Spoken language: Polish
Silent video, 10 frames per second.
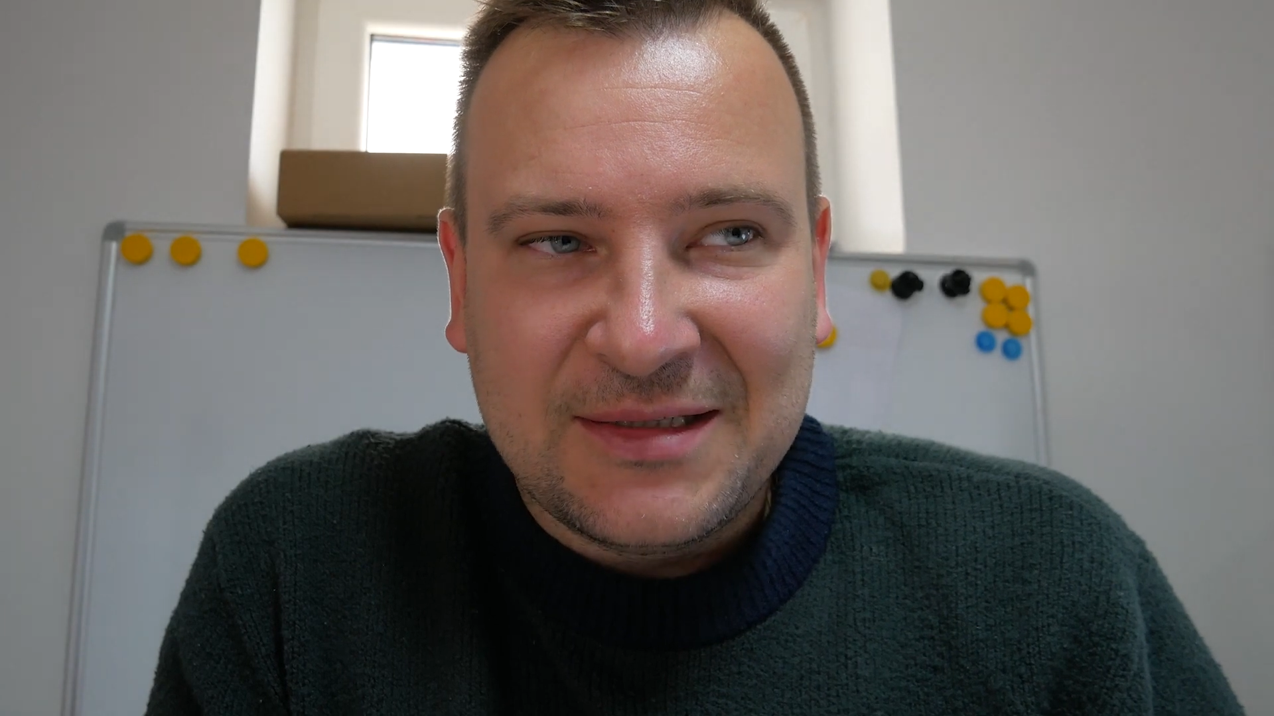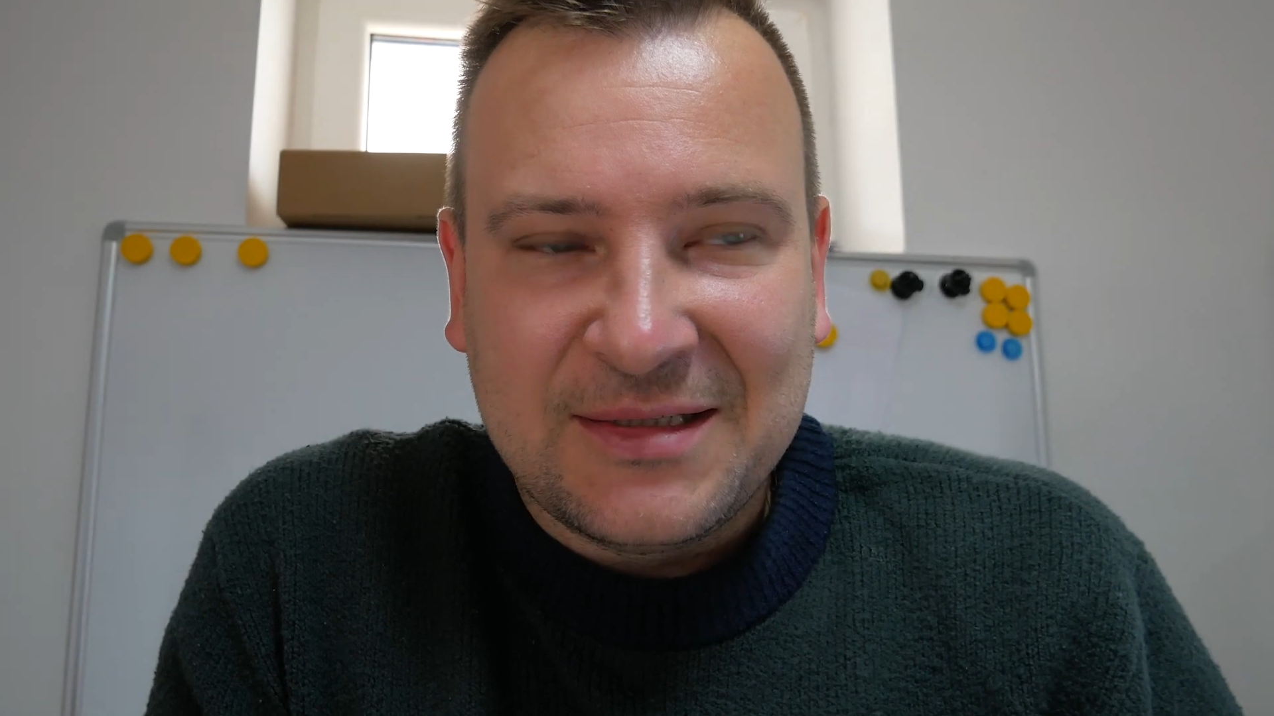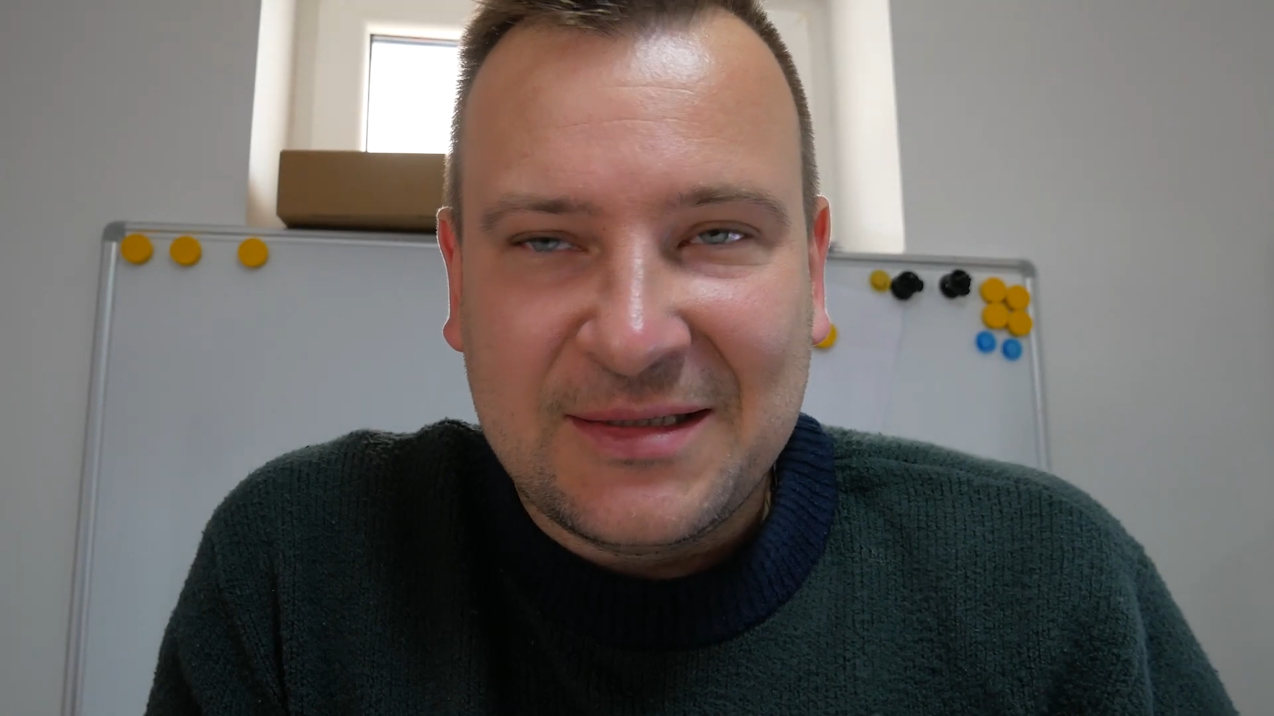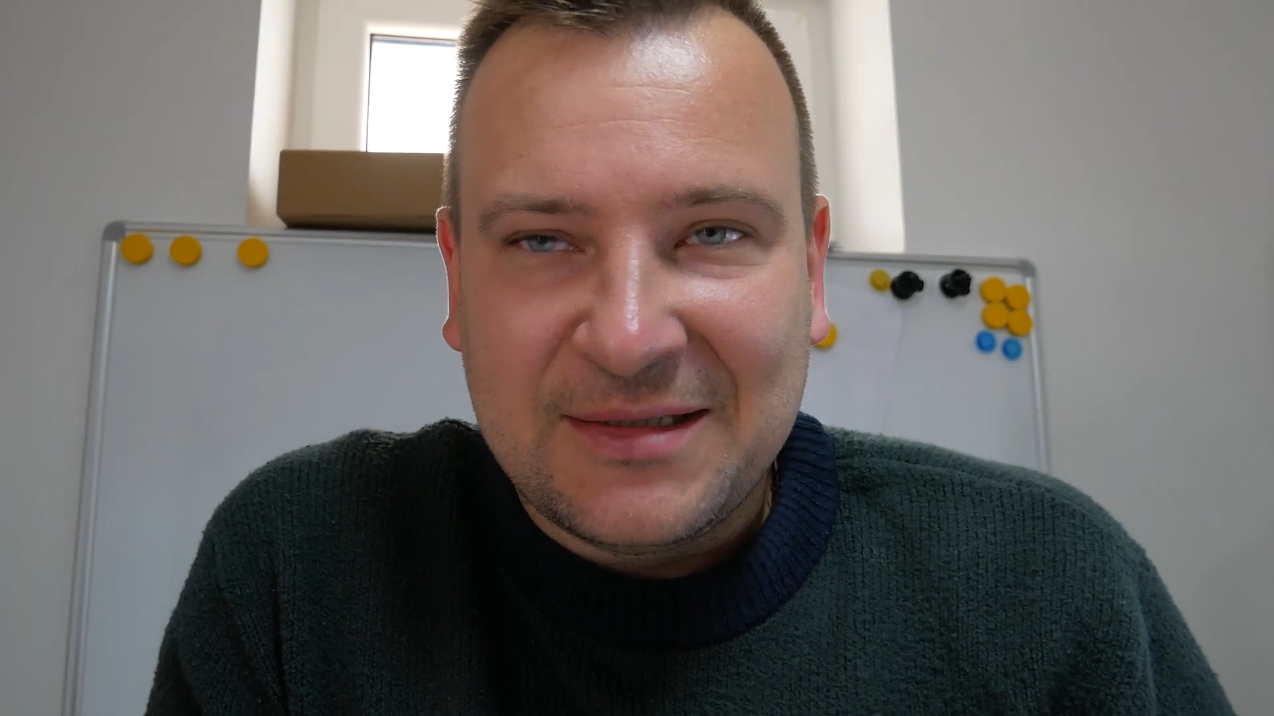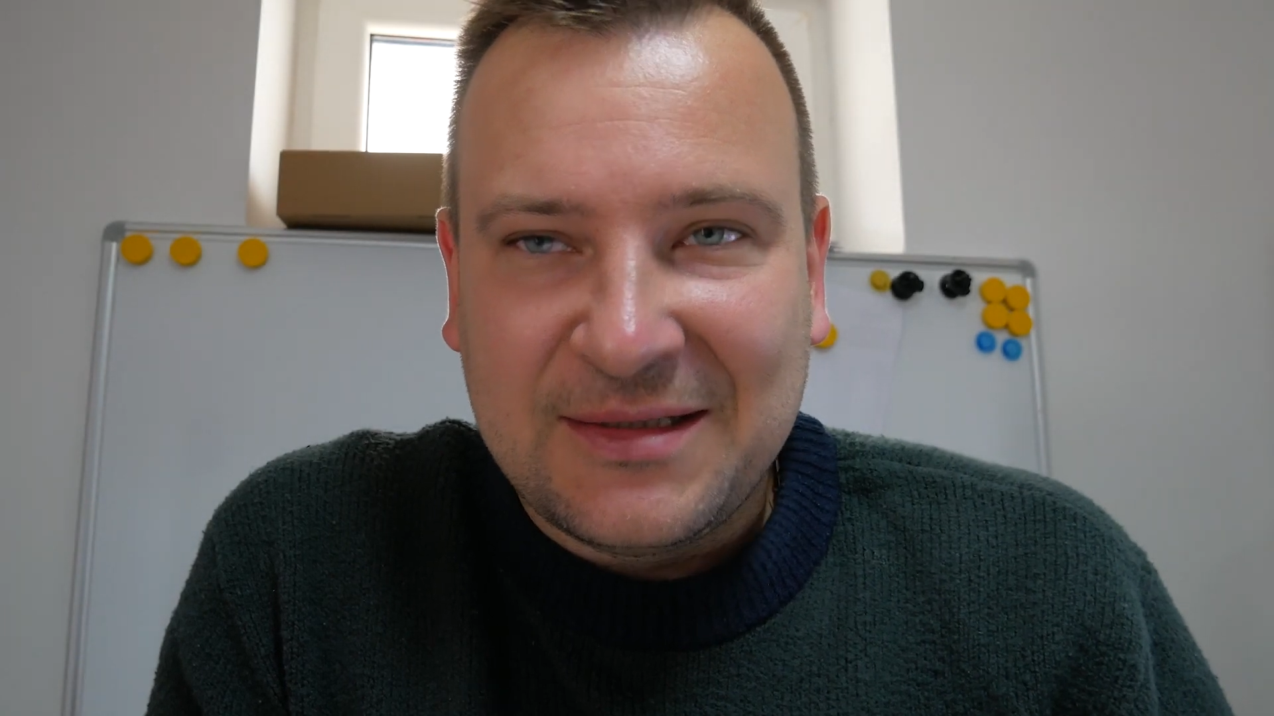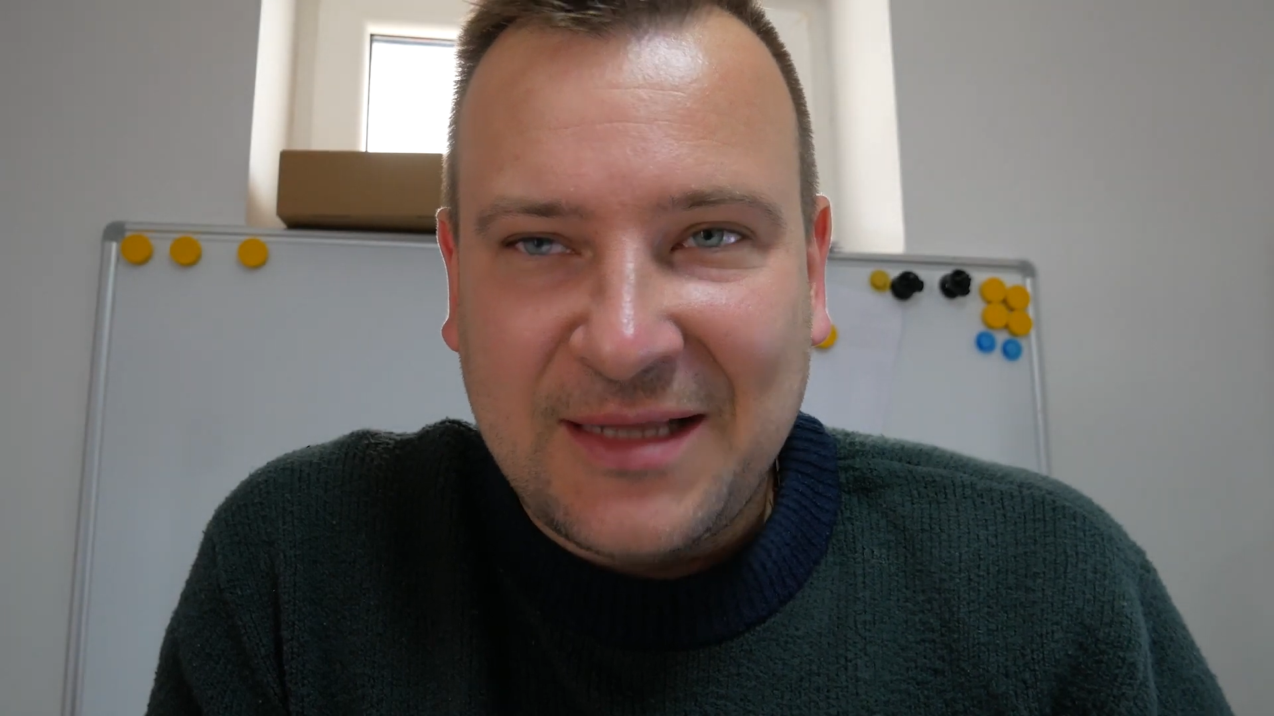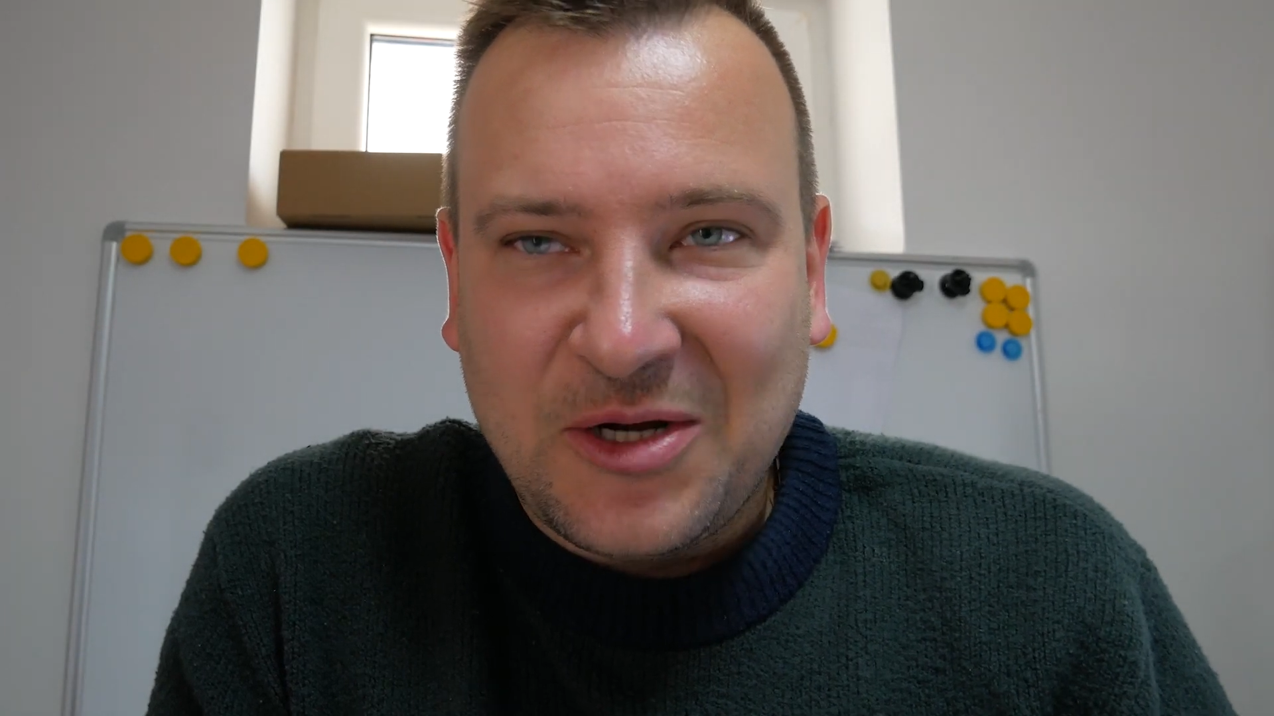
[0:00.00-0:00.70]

z